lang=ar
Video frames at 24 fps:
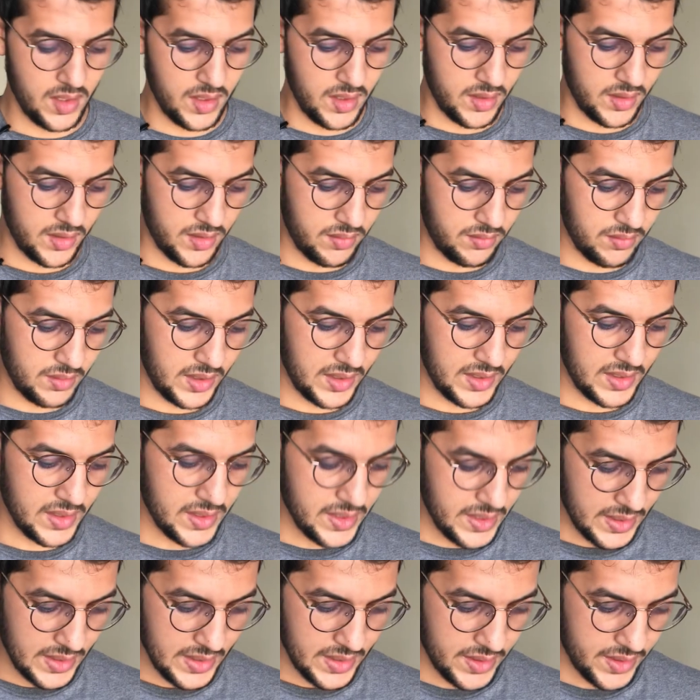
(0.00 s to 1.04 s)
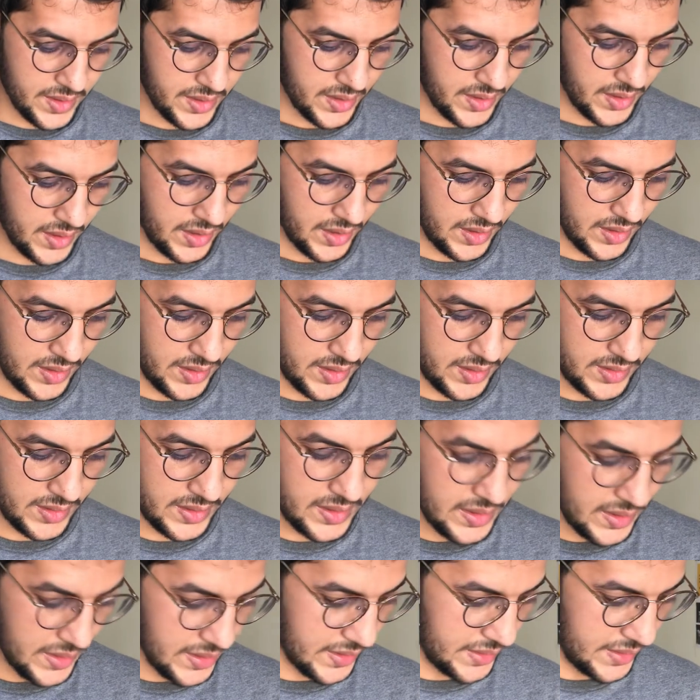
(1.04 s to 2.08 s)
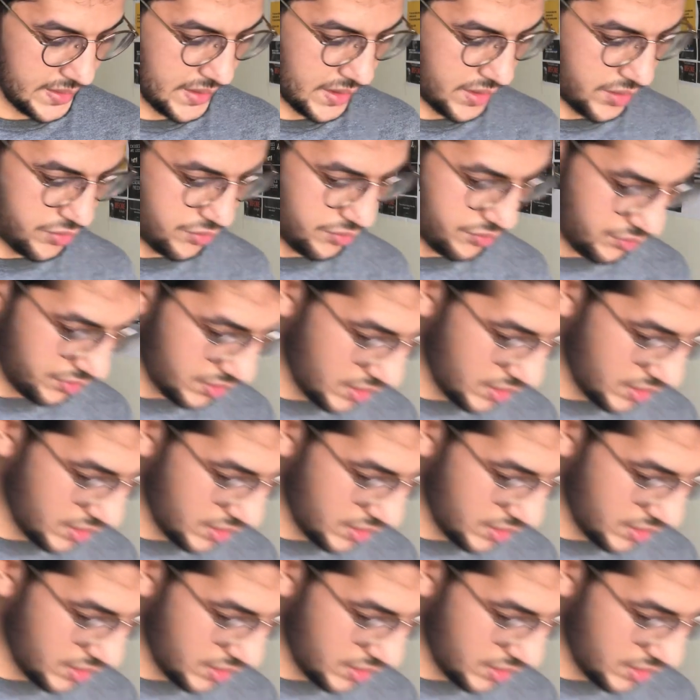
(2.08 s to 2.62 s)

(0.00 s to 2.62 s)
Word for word: دونك داكشي علاش داكشي علاش خديت هاد الجوج